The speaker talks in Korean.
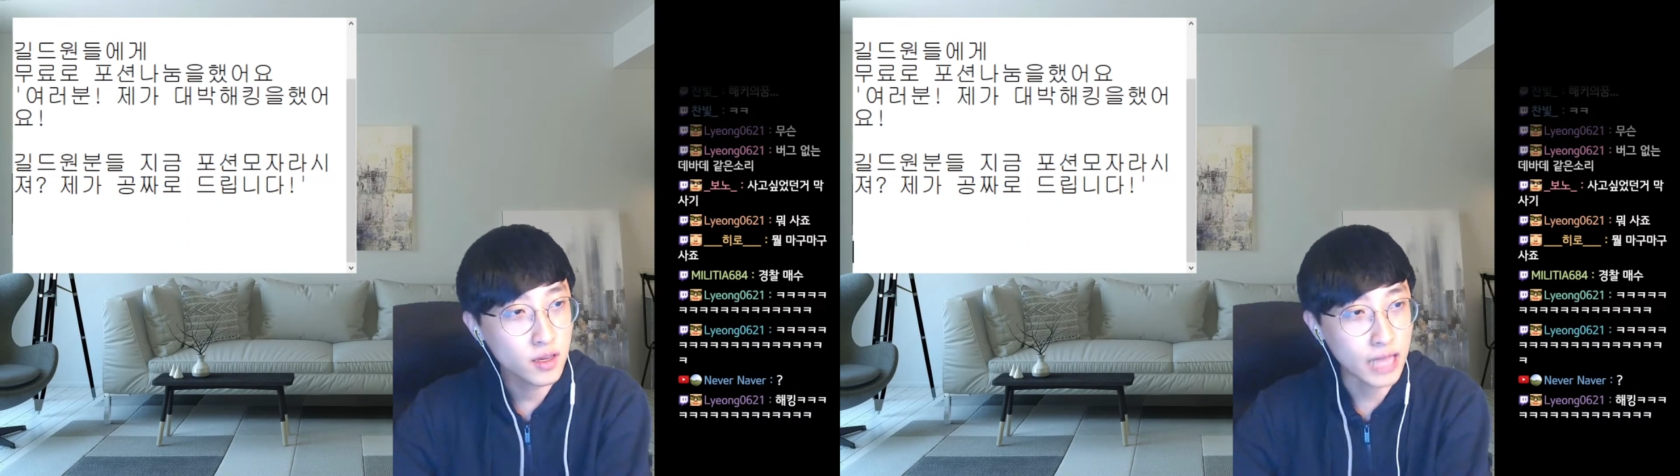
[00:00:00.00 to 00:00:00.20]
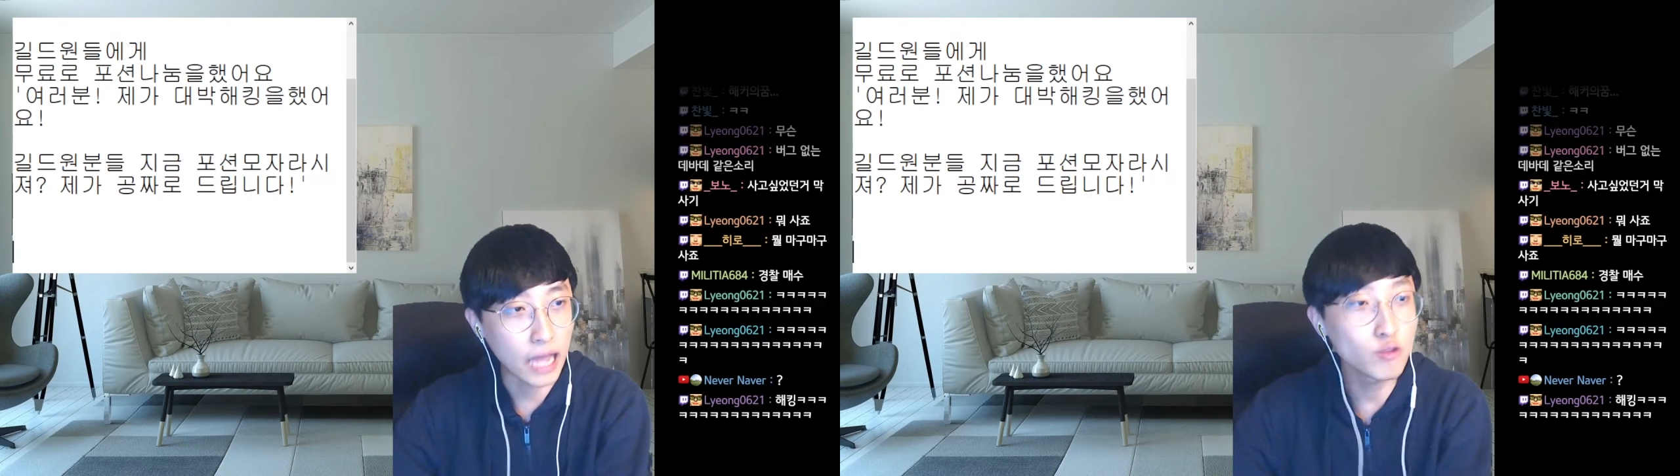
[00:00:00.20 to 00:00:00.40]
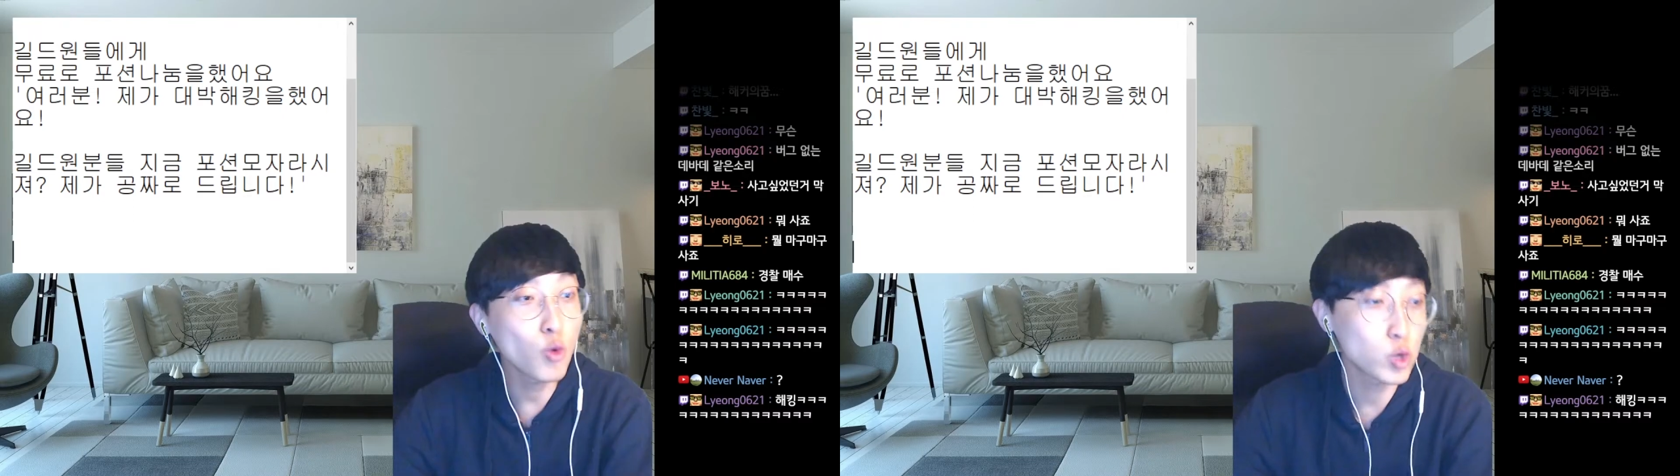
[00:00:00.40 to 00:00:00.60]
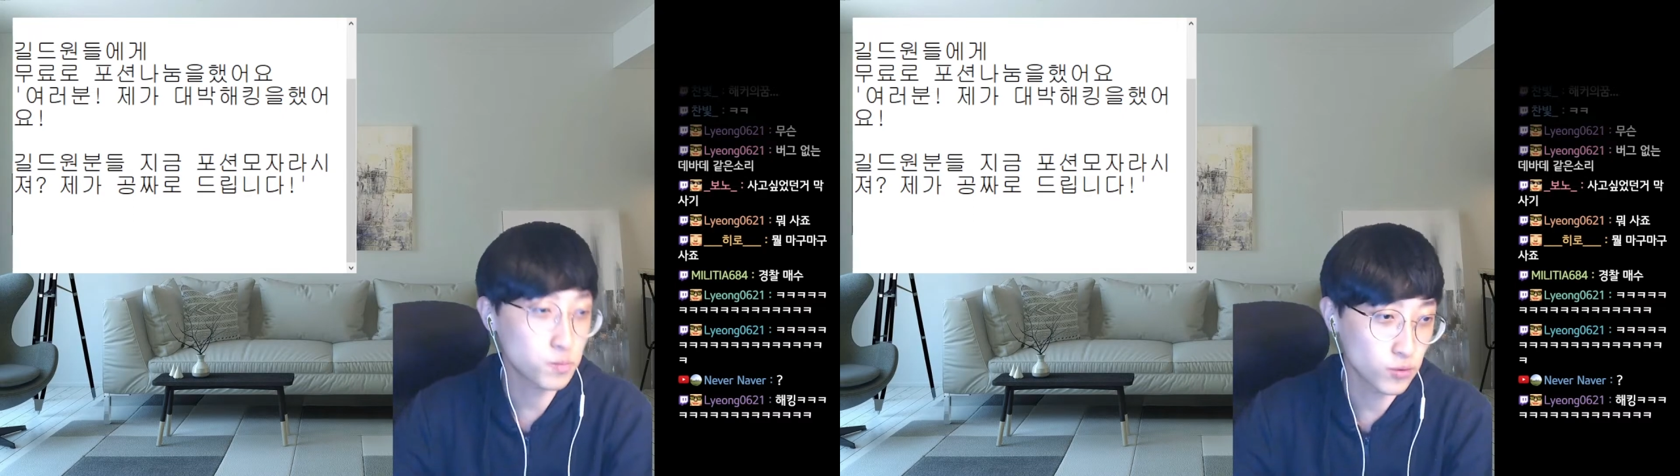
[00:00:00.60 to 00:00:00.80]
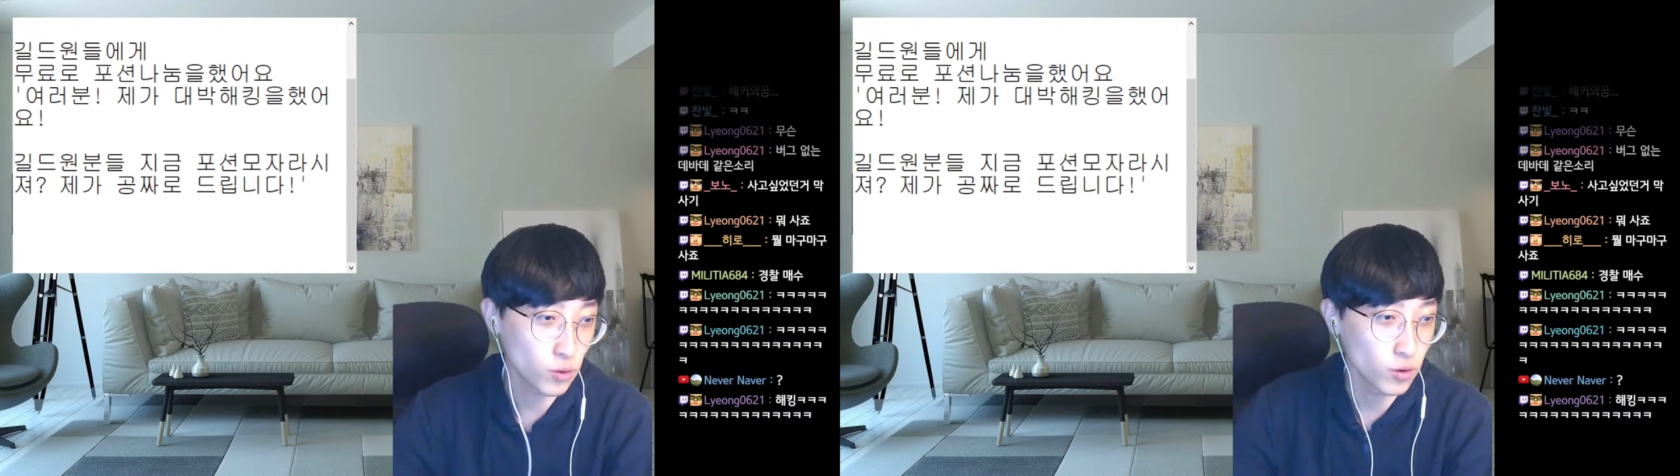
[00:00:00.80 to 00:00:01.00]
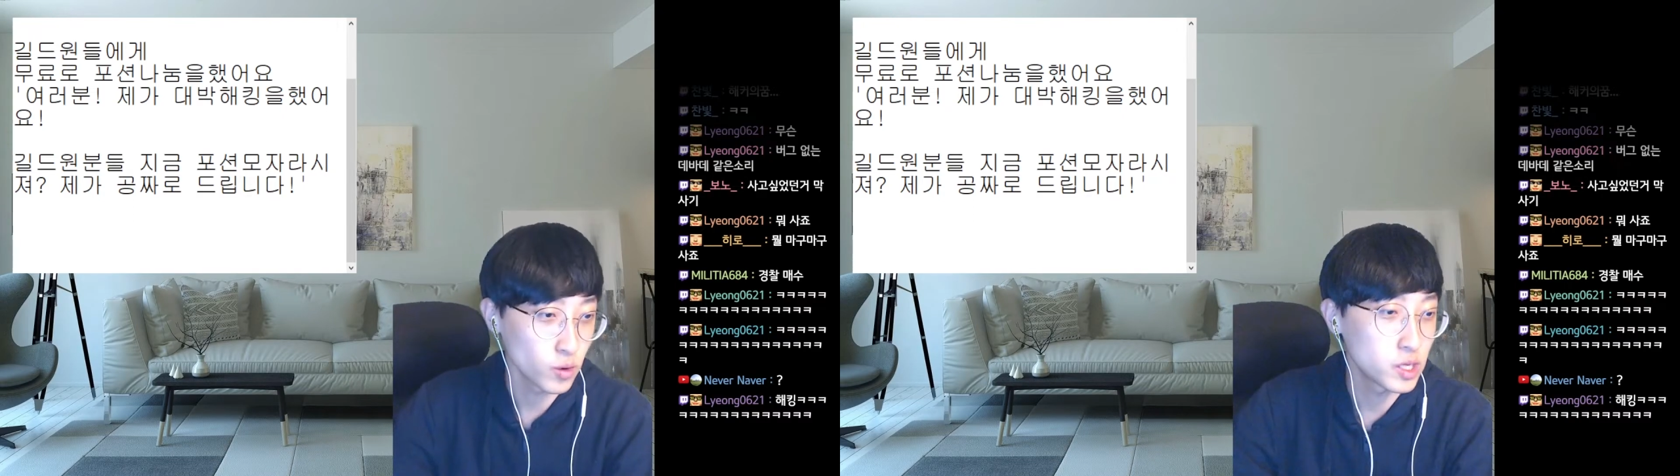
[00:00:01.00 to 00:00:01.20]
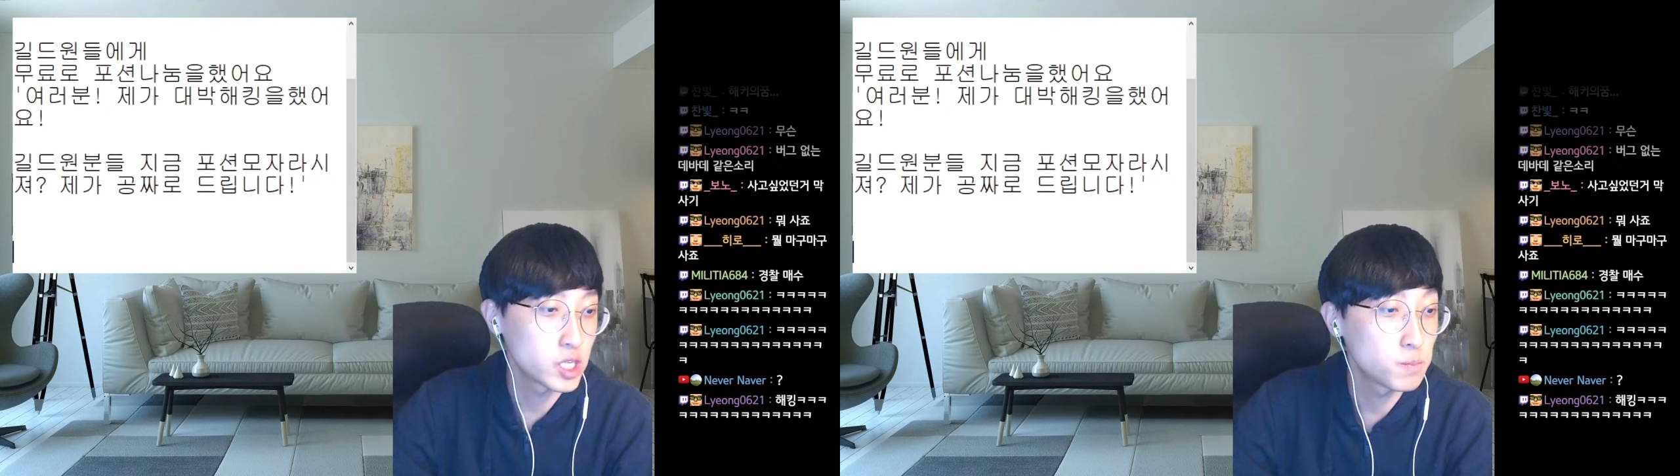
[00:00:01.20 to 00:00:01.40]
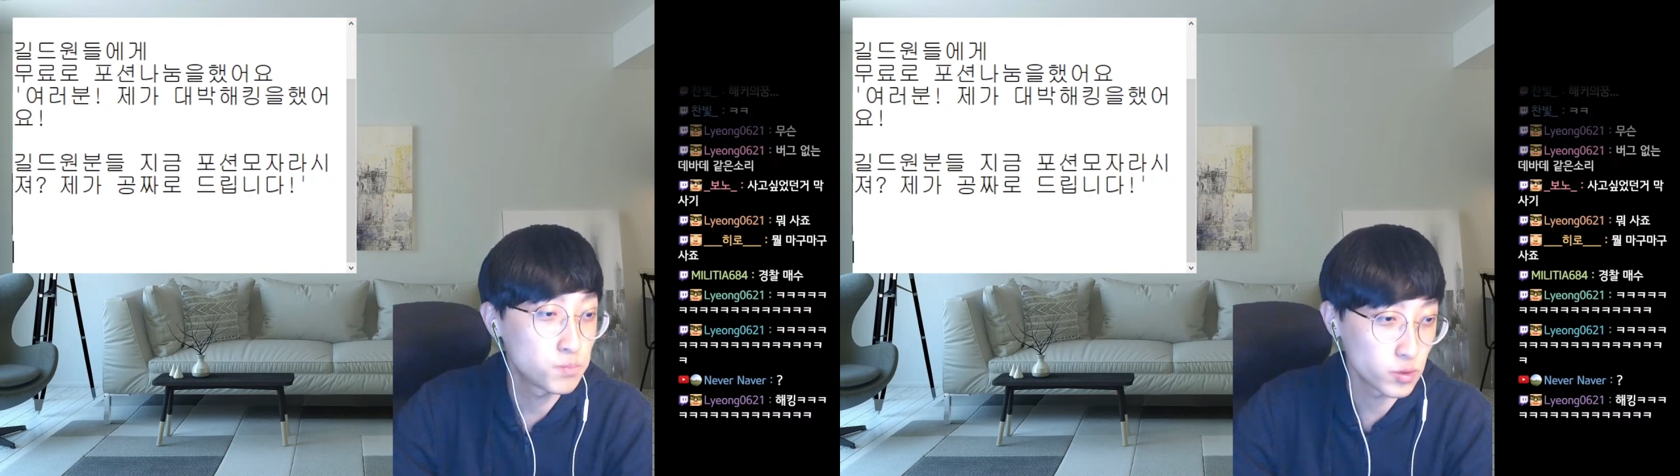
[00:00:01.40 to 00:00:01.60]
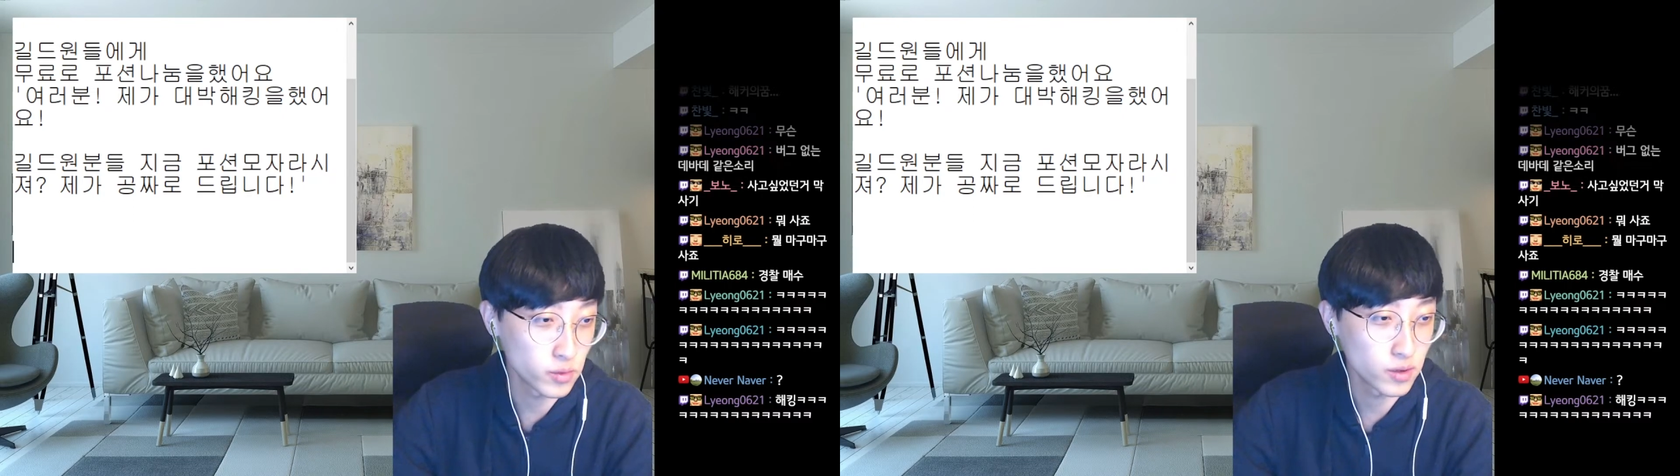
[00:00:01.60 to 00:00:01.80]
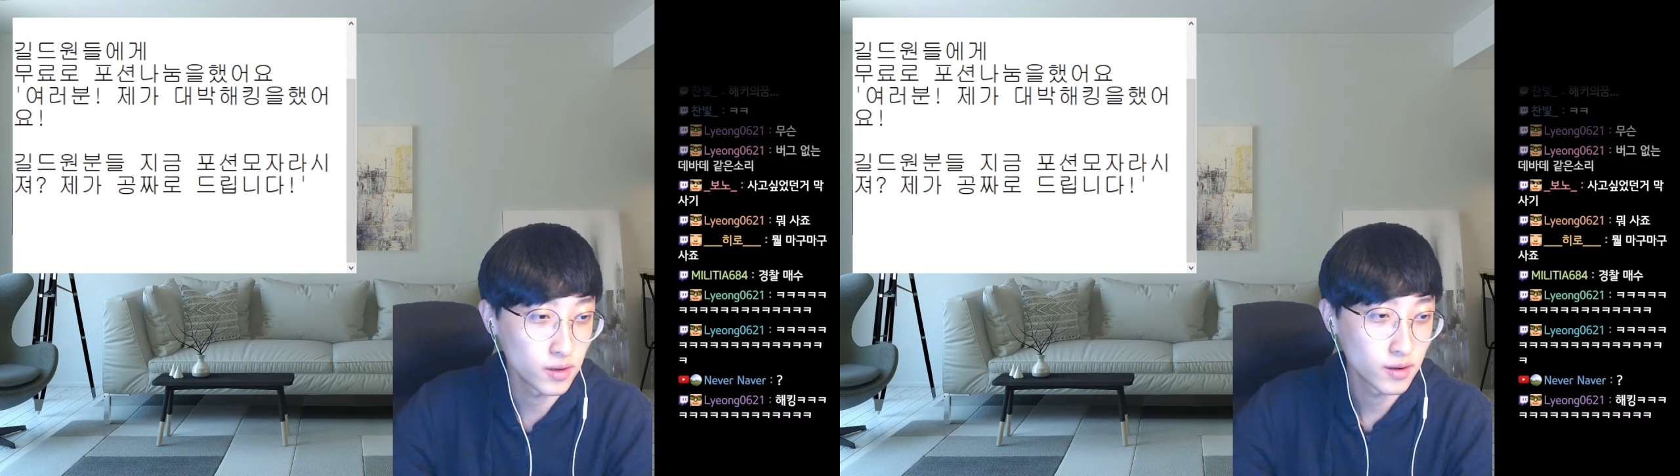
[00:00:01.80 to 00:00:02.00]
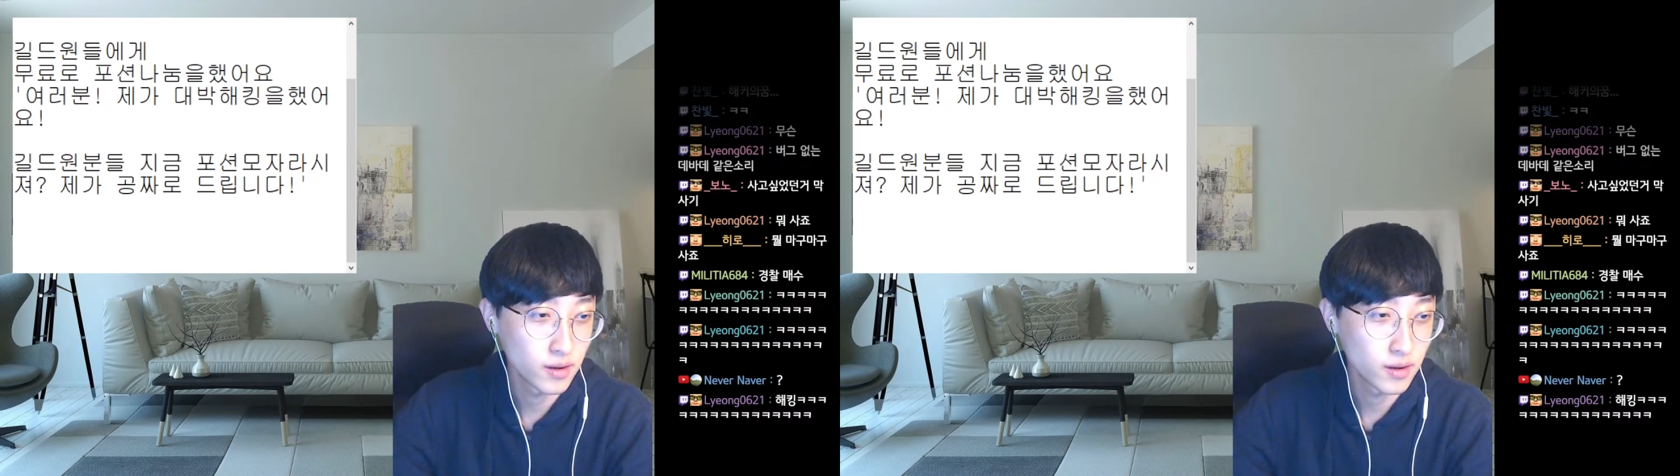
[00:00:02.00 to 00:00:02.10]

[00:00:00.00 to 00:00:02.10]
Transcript: 나누고 싶은 거예요 이 기쁨을